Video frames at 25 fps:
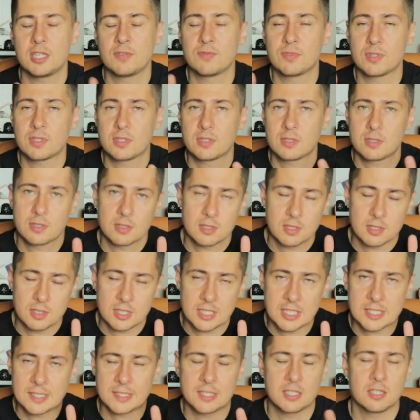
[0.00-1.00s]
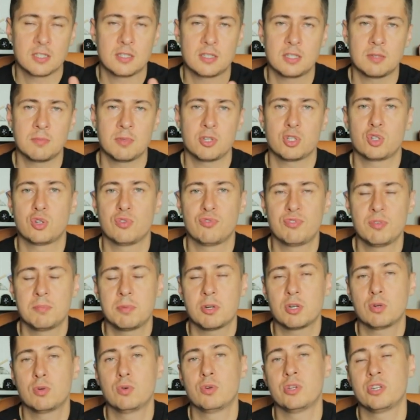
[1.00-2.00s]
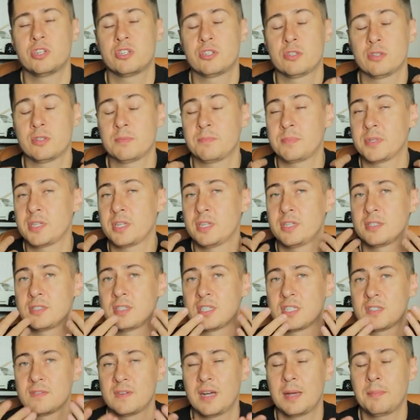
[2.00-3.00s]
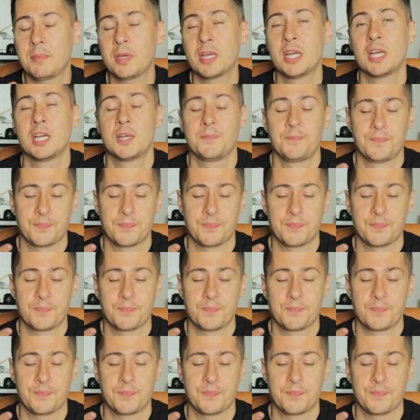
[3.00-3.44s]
И вот я сделал небольшую выборку, решил поделиться с вами.